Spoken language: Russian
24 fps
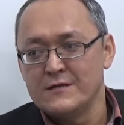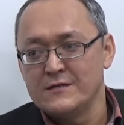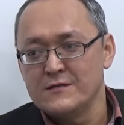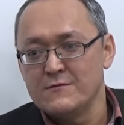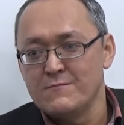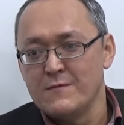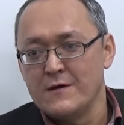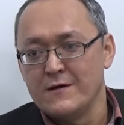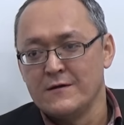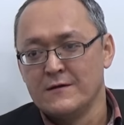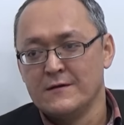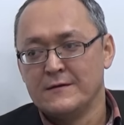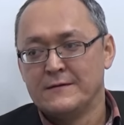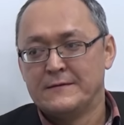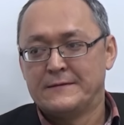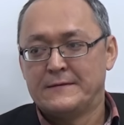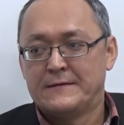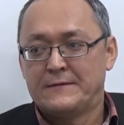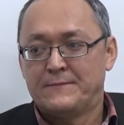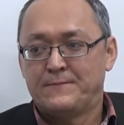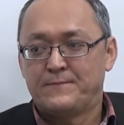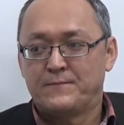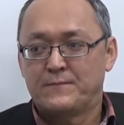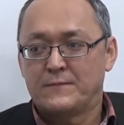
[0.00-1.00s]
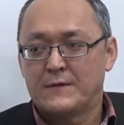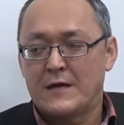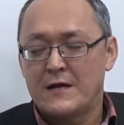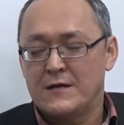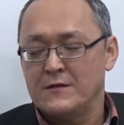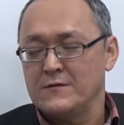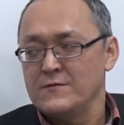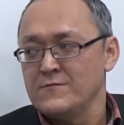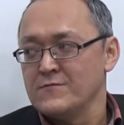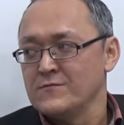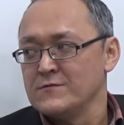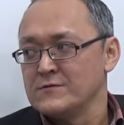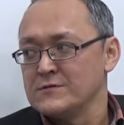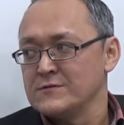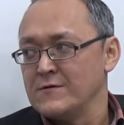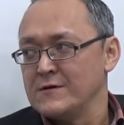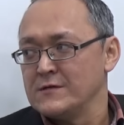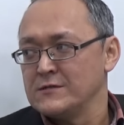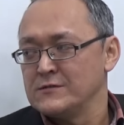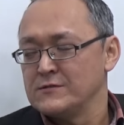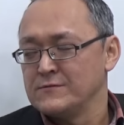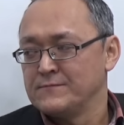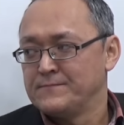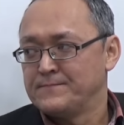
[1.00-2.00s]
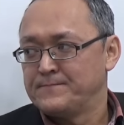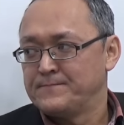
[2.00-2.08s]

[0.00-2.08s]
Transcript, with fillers: для тебя? Как ты его называешь?